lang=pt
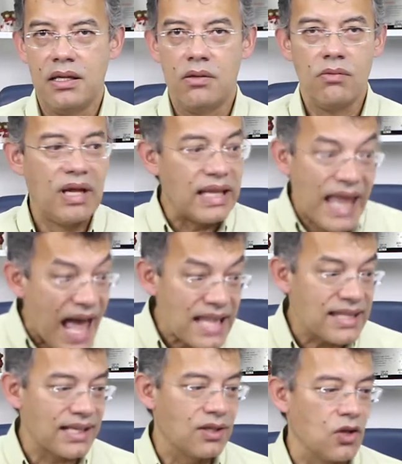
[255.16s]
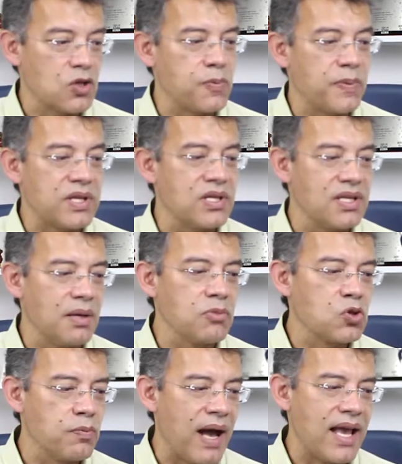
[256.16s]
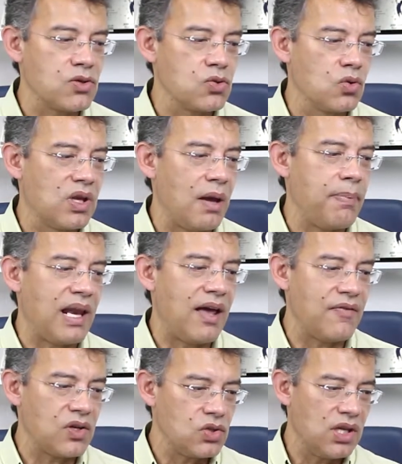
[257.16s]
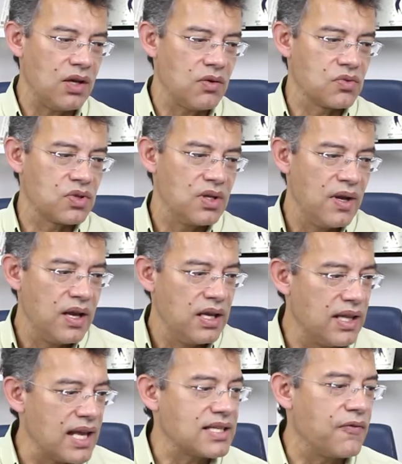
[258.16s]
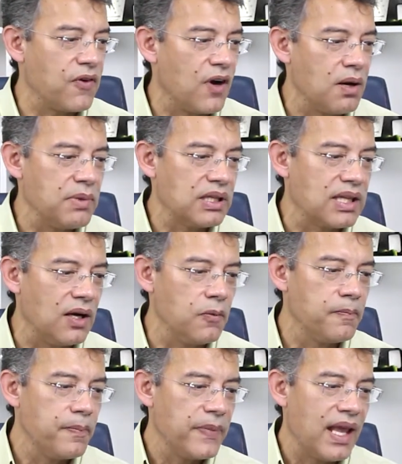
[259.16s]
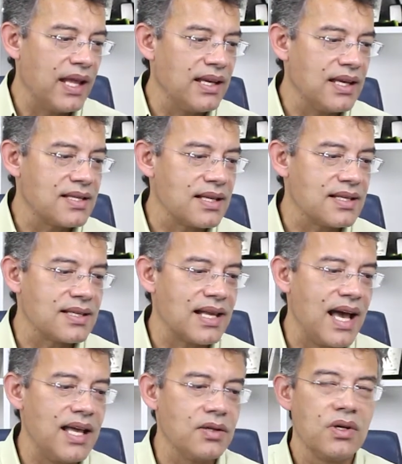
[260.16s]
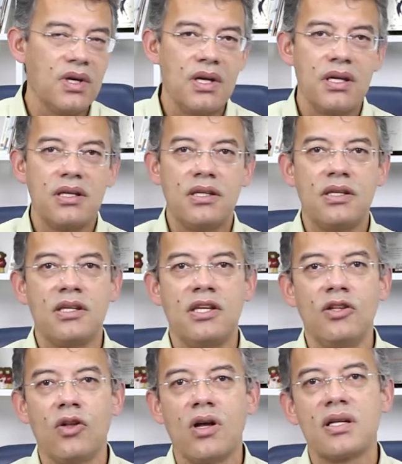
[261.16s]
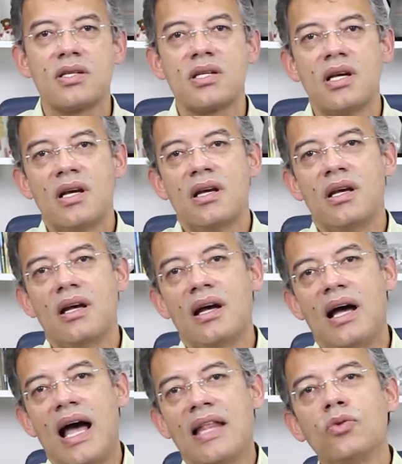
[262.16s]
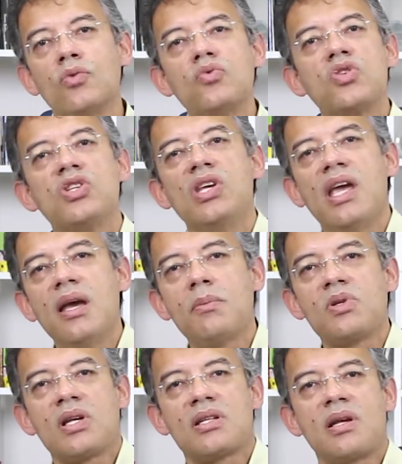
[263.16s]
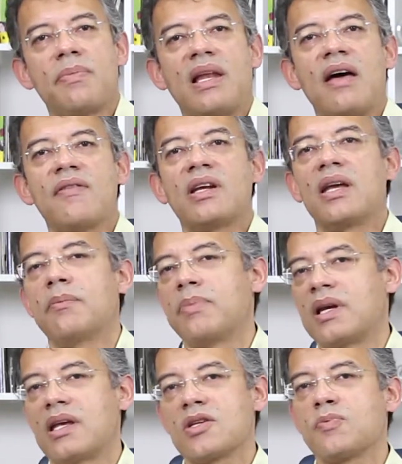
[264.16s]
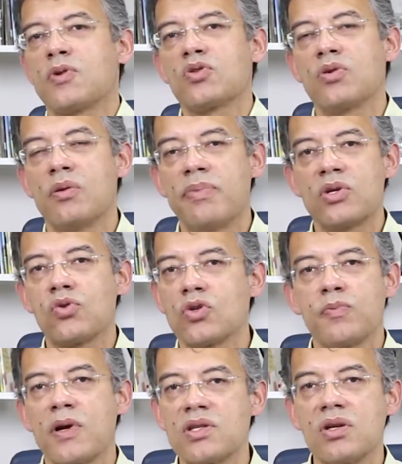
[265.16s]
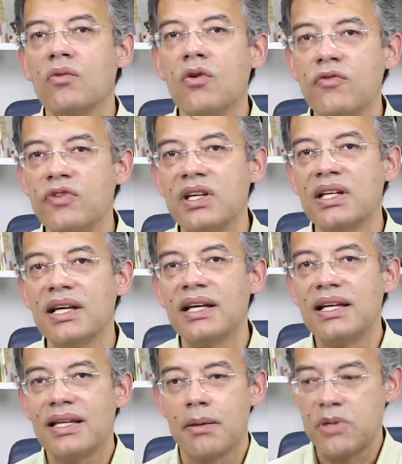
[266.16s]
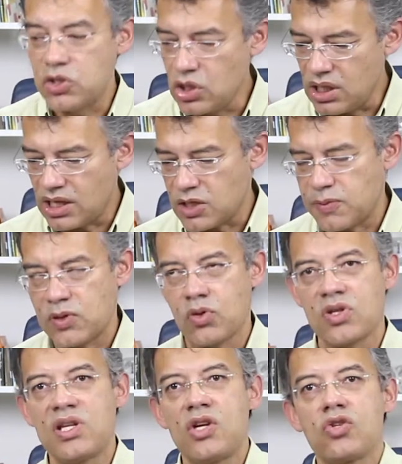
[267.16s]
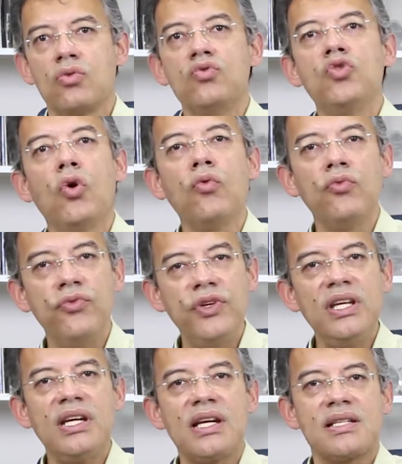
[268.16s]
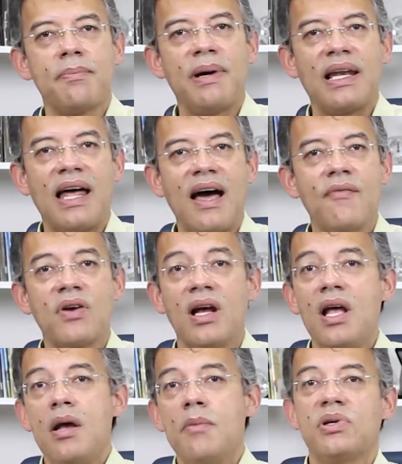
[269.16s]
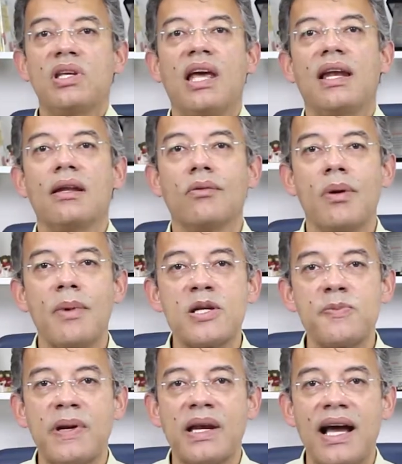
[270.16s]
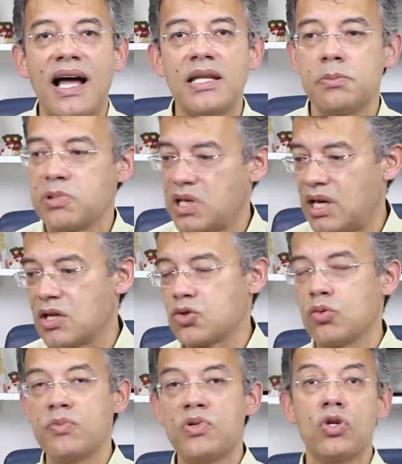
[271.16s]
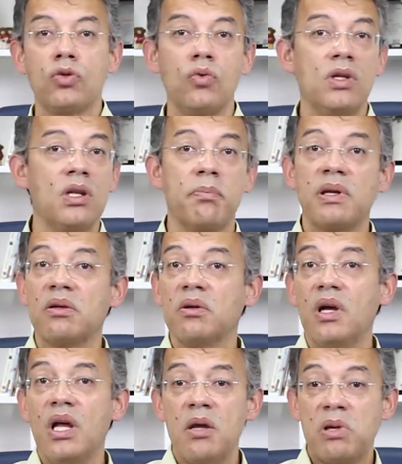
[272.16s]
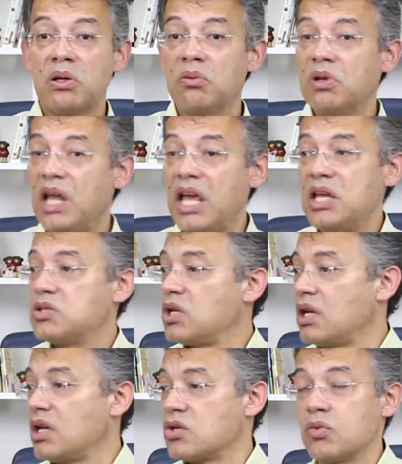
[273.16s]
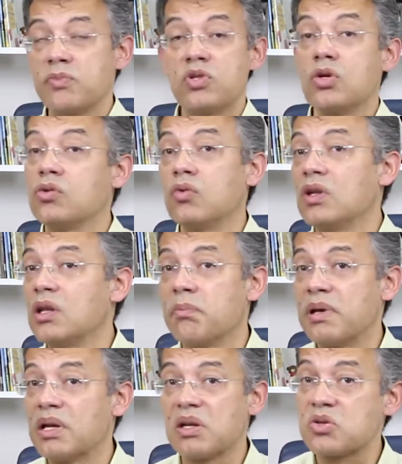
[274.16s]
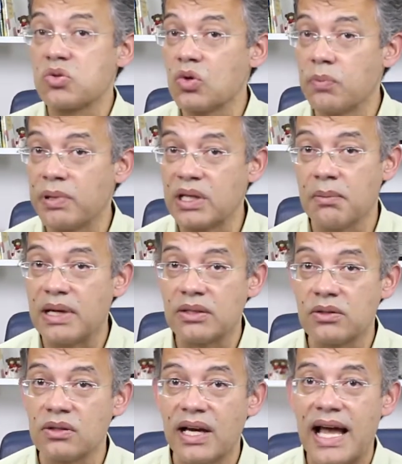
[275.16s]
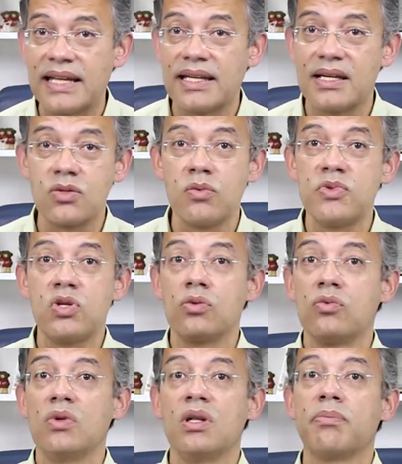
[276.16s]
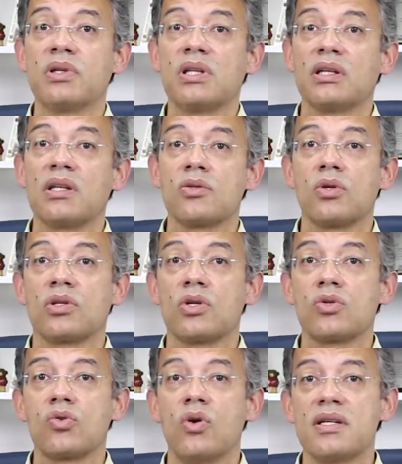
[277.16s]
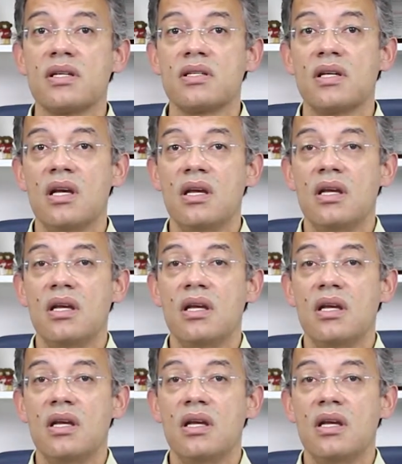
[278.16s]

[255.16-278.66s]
Não há nada que nós precisemos mais do que a palavra de Deus. E dessa forma, então, é necessário que nós anunciemos essa palavra para que as pessoas possam ouvi-la. Na medida em que as pessoas deixam de ouvir essa palavra, porque ela não é mais pregada, porque ela é substituída pelo, pelo leite, ela é substituída pela sopa na madrugada, ela é substituída por tantas outras coisas,